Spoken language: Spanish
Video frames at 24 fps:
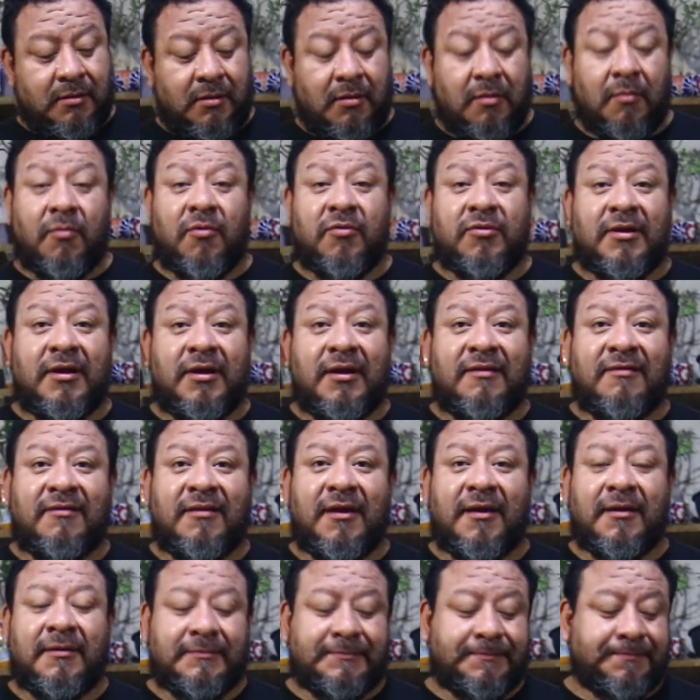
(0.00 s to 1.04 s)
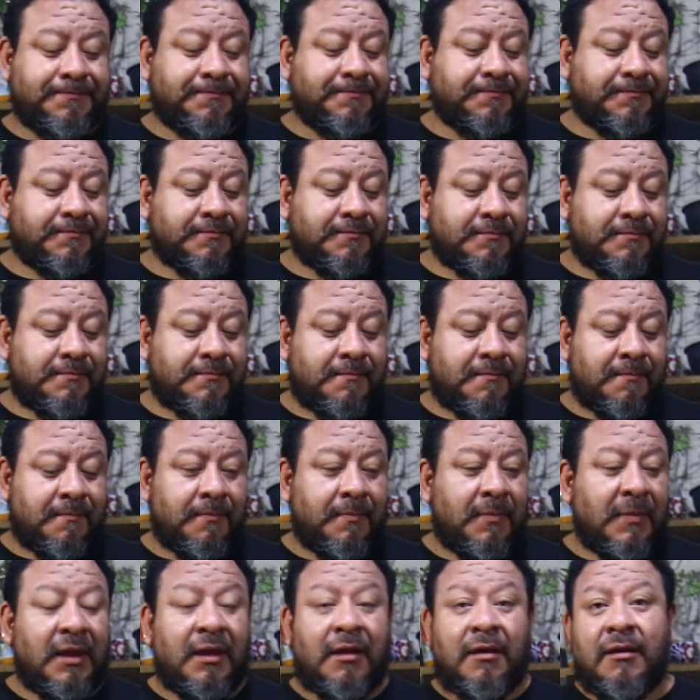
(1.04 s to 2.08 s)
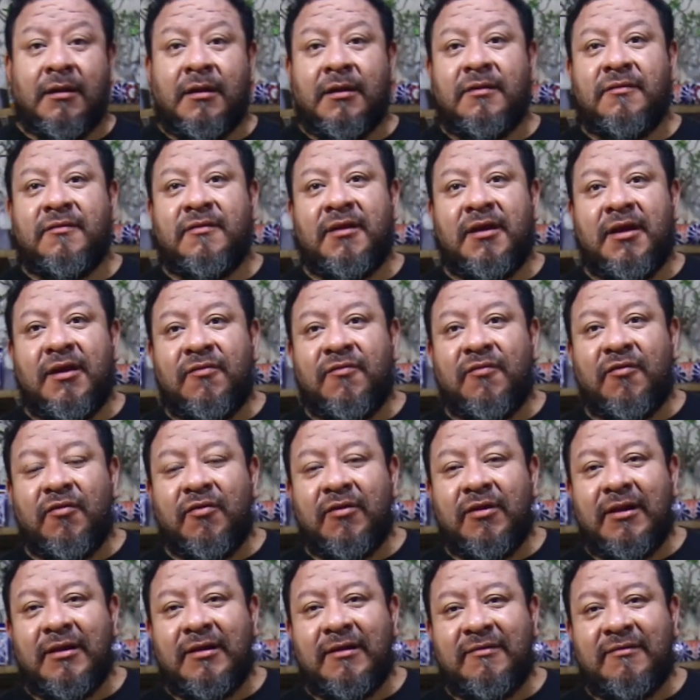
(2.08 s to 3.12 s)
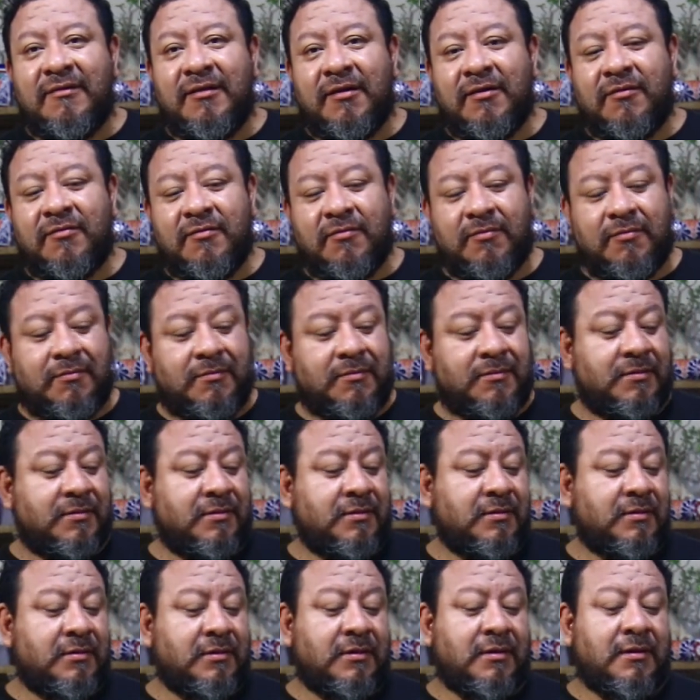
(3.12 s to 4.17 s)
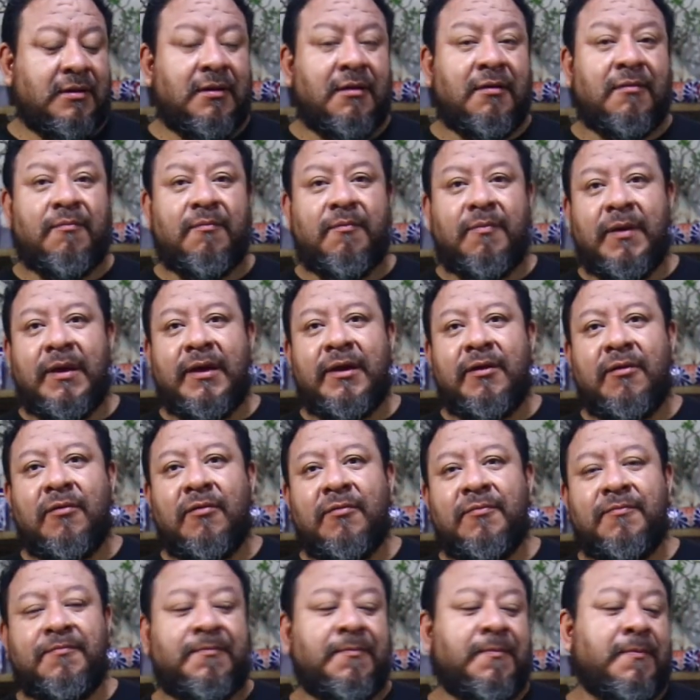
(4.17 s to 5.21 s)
Como te decía, si es flor del desierto, pero